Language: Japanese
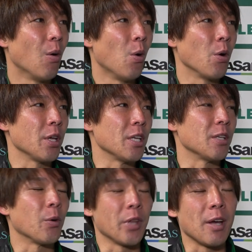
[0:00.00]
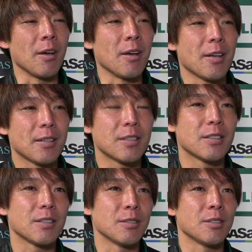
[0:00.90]
多いので、
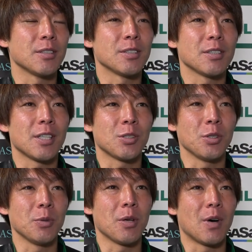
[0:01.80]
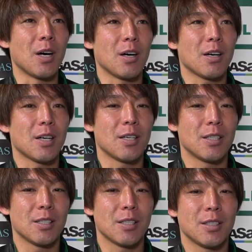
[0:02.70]
うん、そういう意味では、
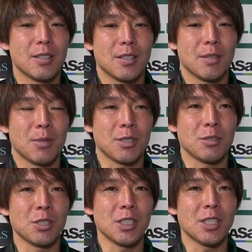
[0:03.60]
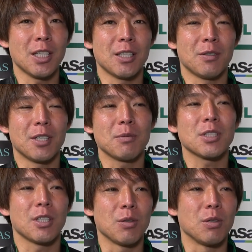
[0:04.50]
まあ、苦しい中ではありま
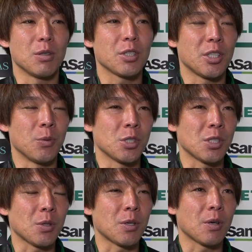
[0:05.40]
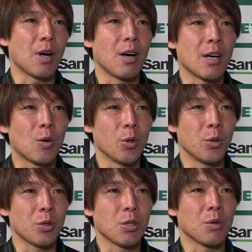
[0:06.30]
すけど気持ちとか行
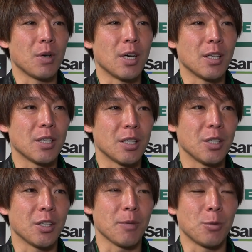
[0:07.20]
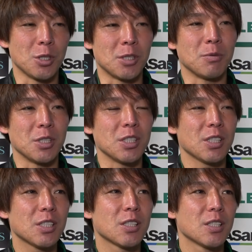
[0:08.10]
動っていうのはできるだけポジティブに
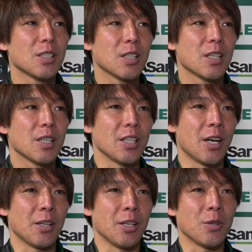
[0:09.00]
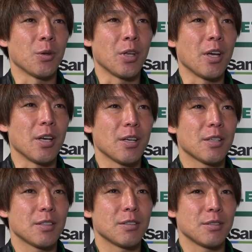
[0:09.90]
やれているので、
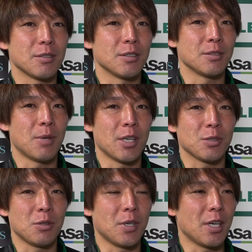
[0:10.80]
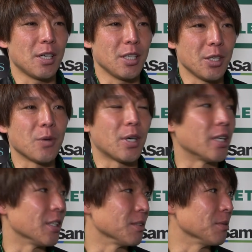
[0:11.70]
うん、まあ、それはいいのか
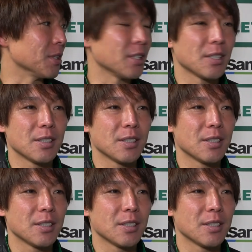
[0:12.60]
なと思って。